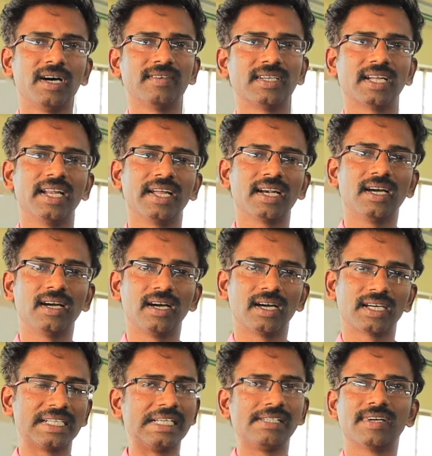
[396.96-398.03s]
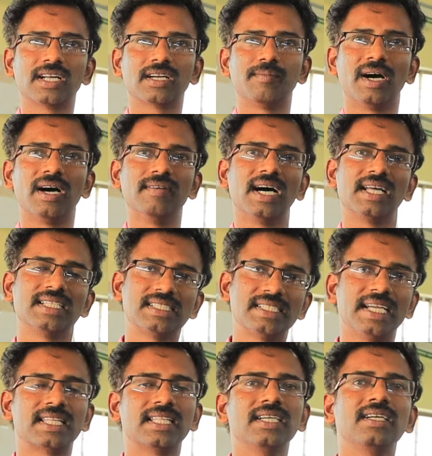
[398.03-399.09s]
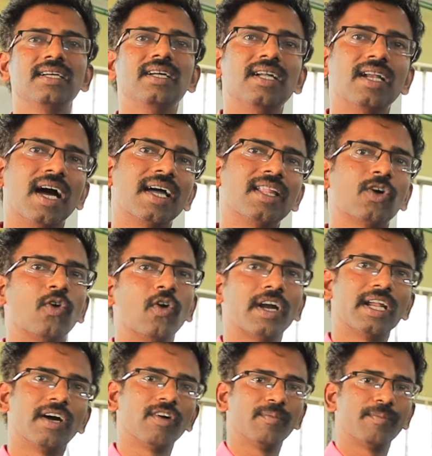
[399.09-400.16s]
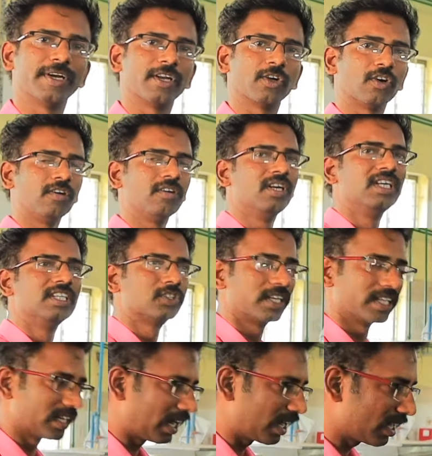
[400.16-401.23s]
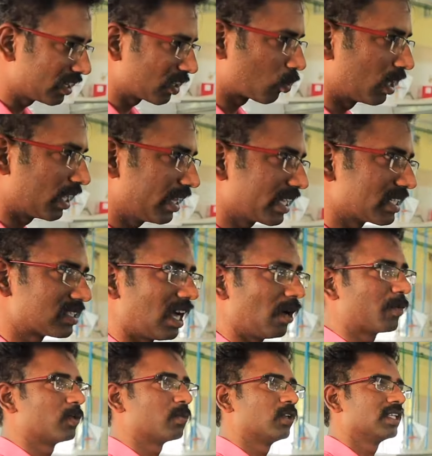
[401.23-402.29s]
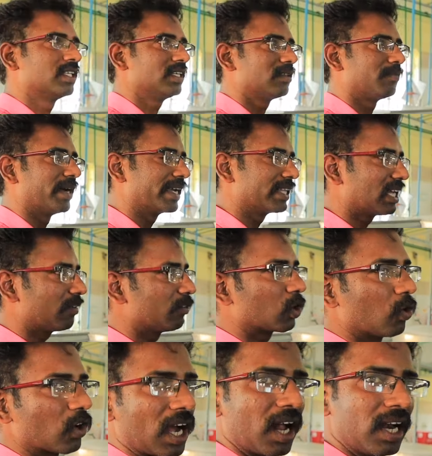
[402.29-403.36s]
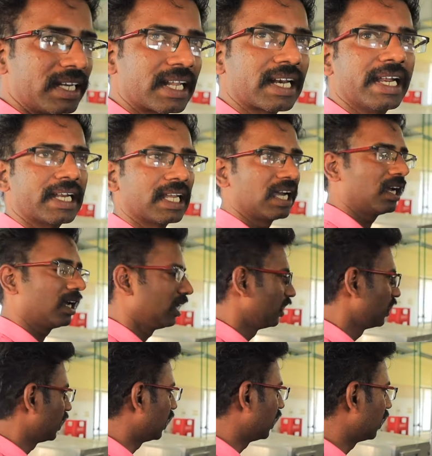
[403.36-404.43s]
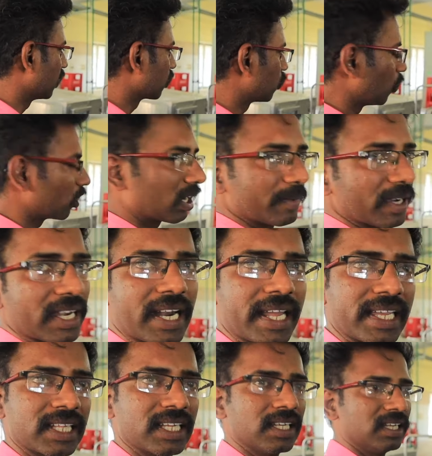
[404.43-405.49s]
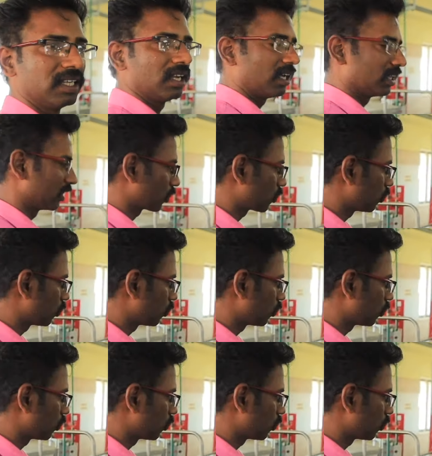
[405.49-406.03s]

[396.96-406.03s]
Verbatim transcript: மாவு இருக்கு இல்லைங்களா கேழ்வரகு மாவு அதை சேர்த்து நாங்கள் அந்த கோனை டெவலப் பண்ணியிருக்கோம் ஸோ இதனால அந்த குழந்தைங்க சாப்பிடும் பொழுது அந்த மைதாவுக்கு ஒரு ஆல்டர்னேட்டாக கோன் நமக்கு கிடைக்குது இந்த